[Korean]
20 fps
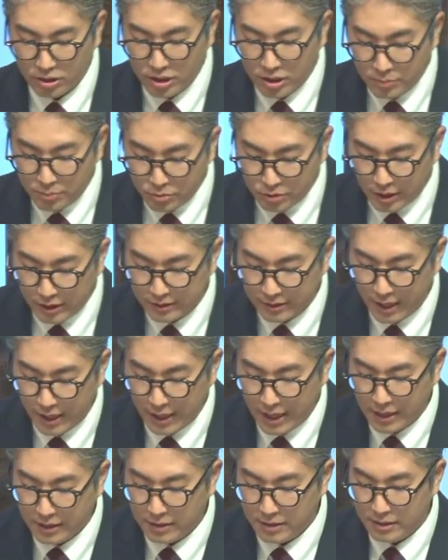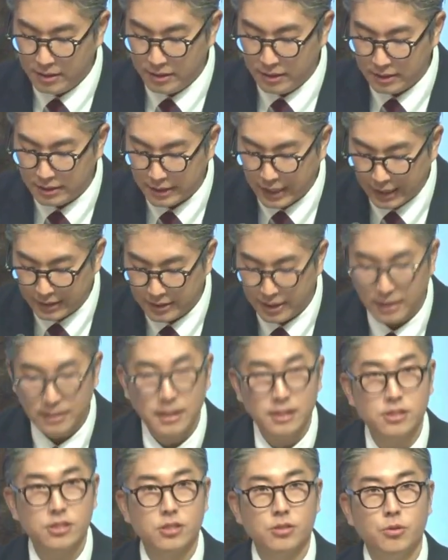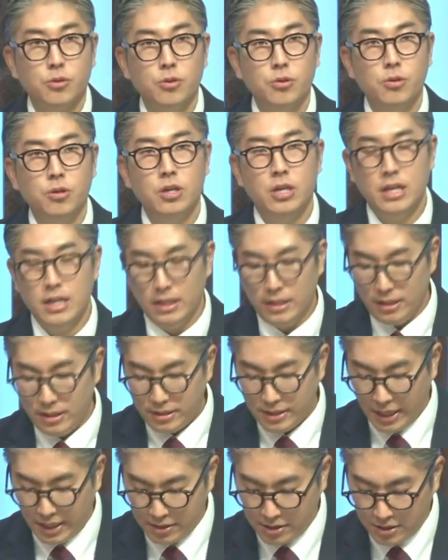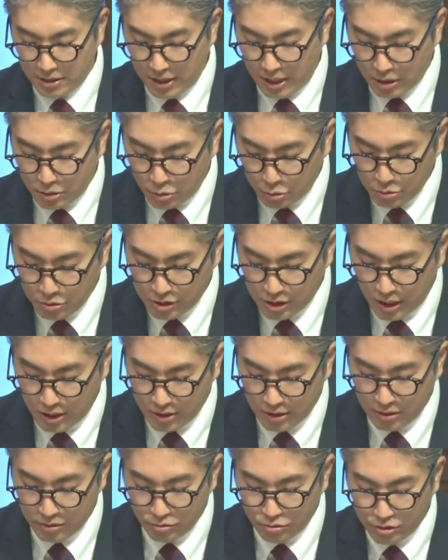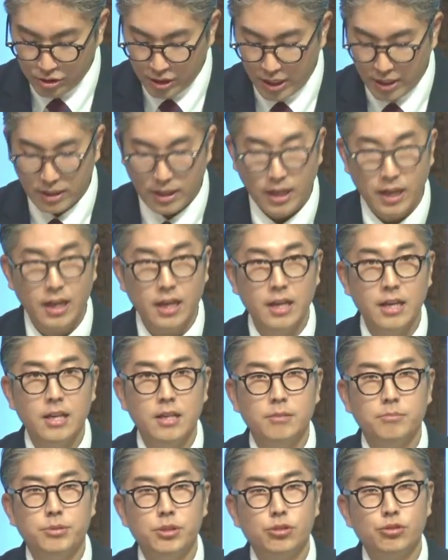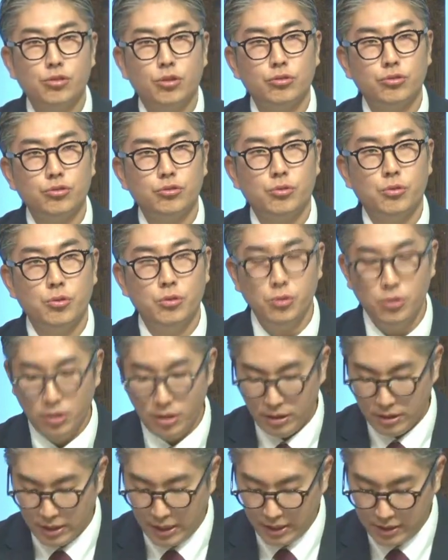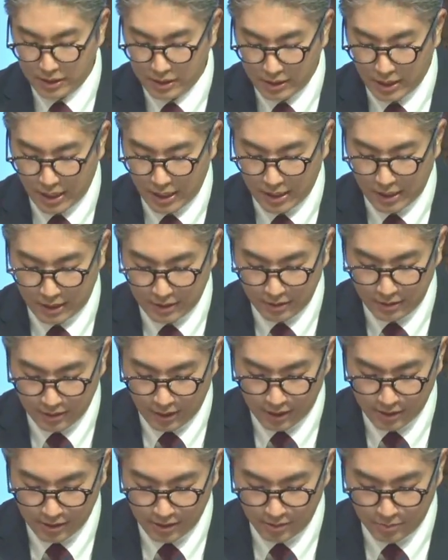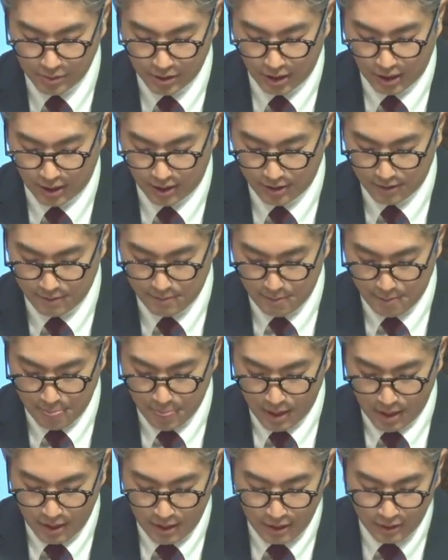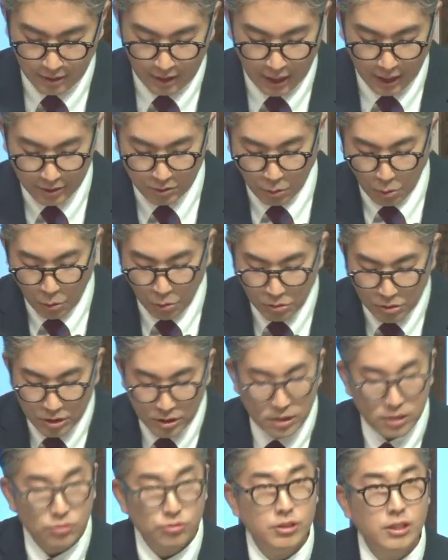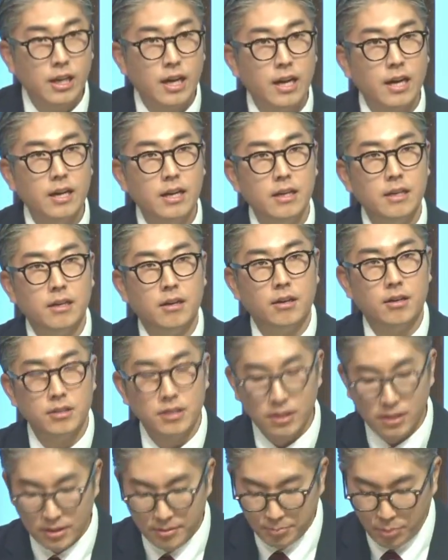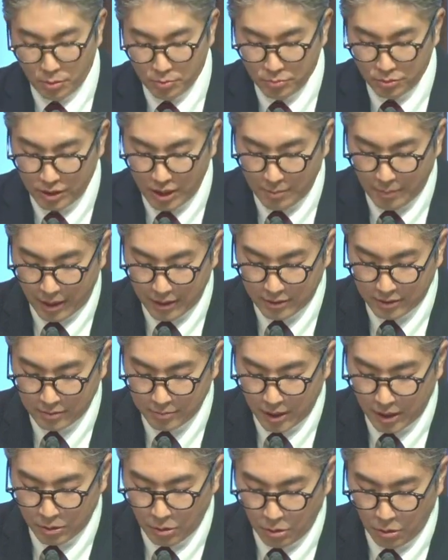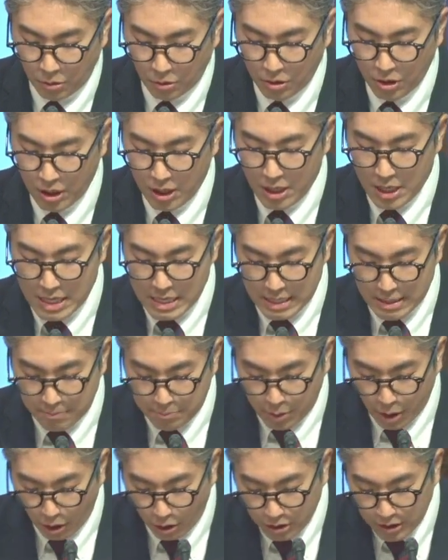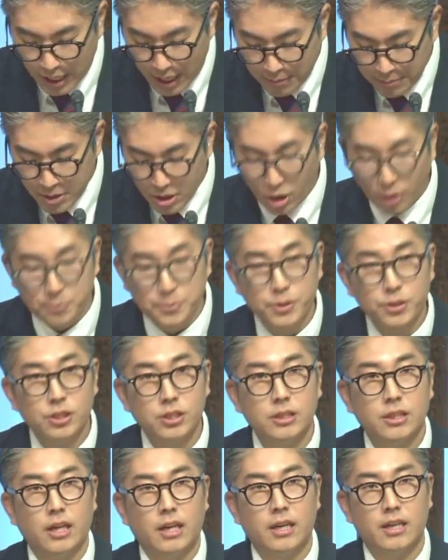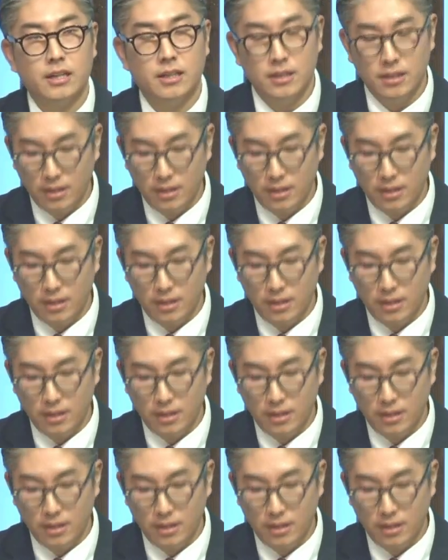그분의 사랑을 나타내시고 이 자신의 존재를 우리에게 비춰주고 계시다라는 사실입니다. 따라서 오늘 우리가 어, 읽은 본문의 말씀에도 이 변함이 없으시다.